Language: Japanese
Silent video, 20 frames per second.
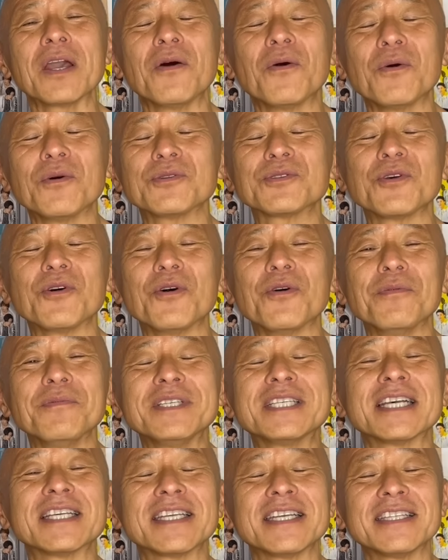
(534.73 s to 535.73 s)
放送を見
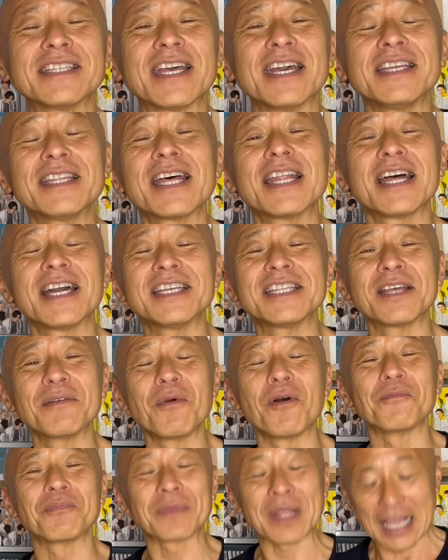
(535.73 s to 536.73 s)
させていただいて
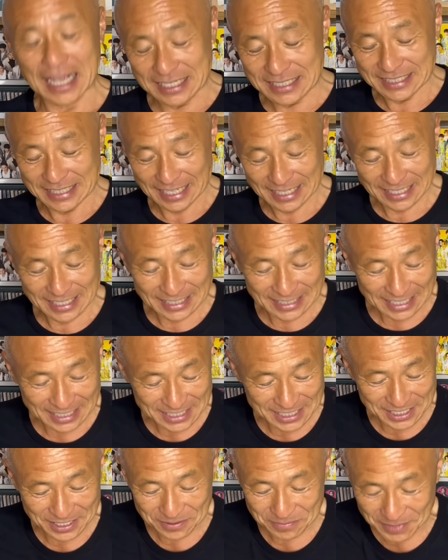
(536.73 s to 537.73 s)
も感じたりいた
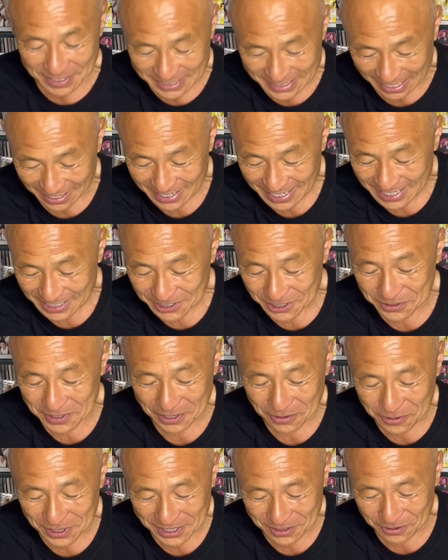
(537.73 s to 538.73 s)
しました。それでは
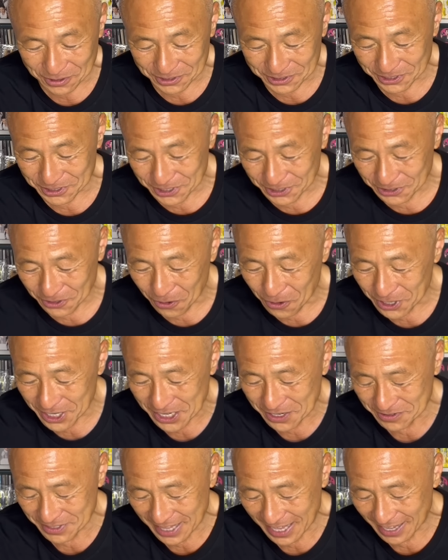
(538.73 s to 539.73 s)
今夜の放送、ちょっと大き
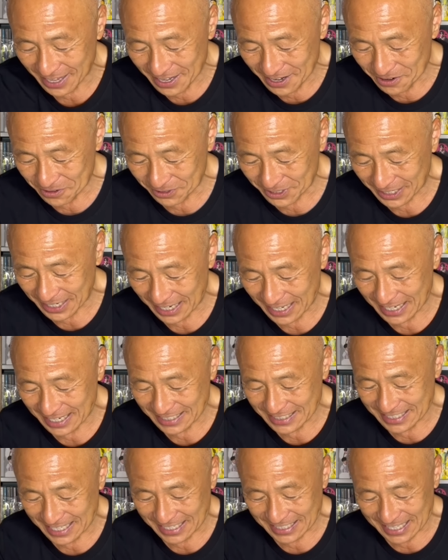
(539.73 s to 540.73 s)
くね、振り返ら
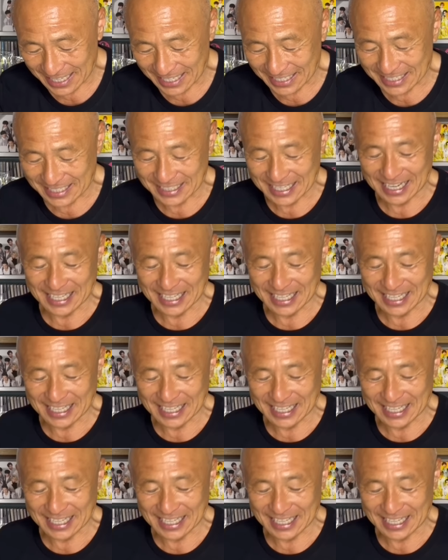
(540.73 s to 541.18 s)
せていただきた